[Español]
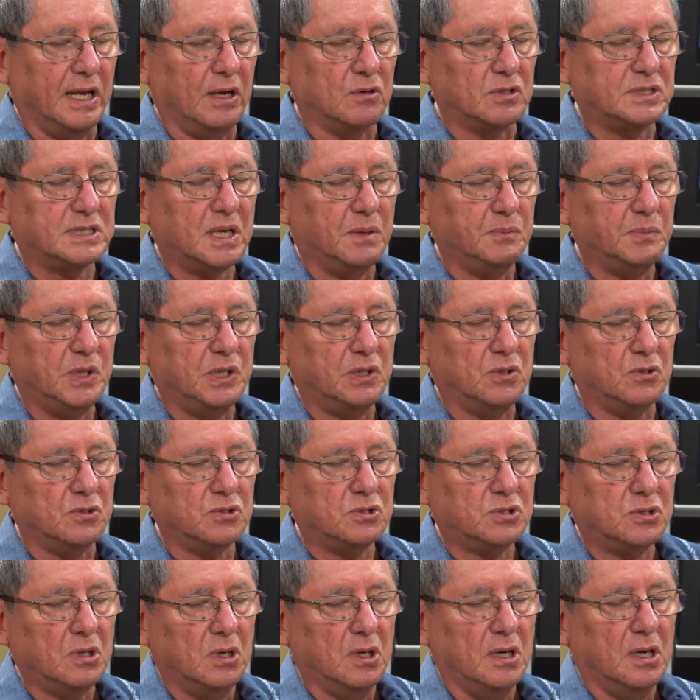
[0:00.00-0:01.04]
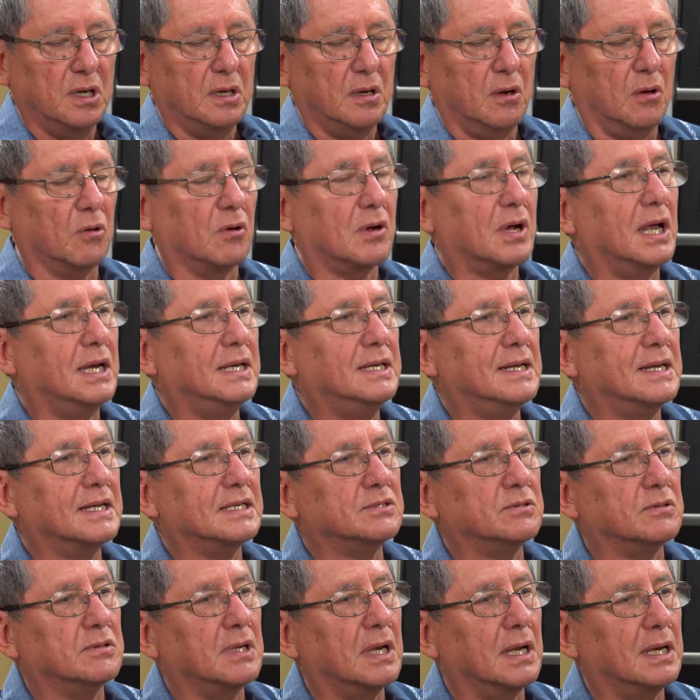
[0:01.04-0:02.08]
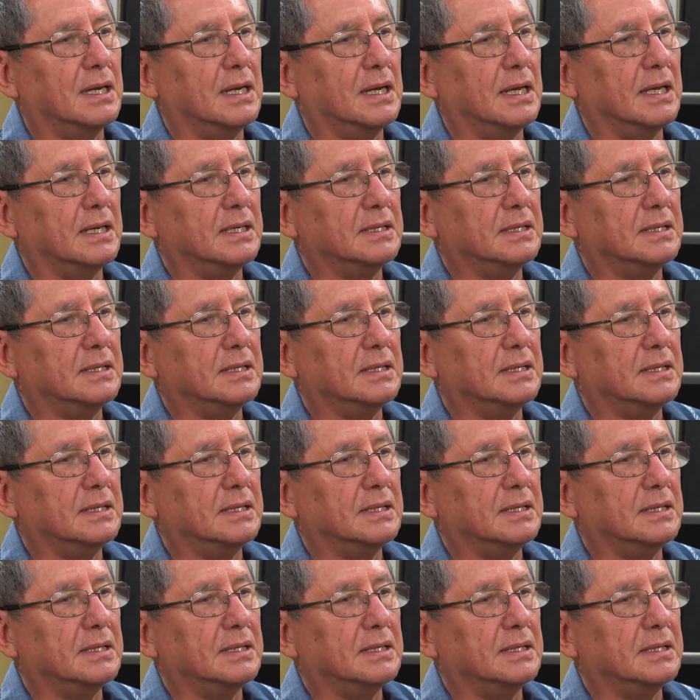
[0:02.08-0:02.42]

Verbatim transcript: en los ámbitos local, nacional e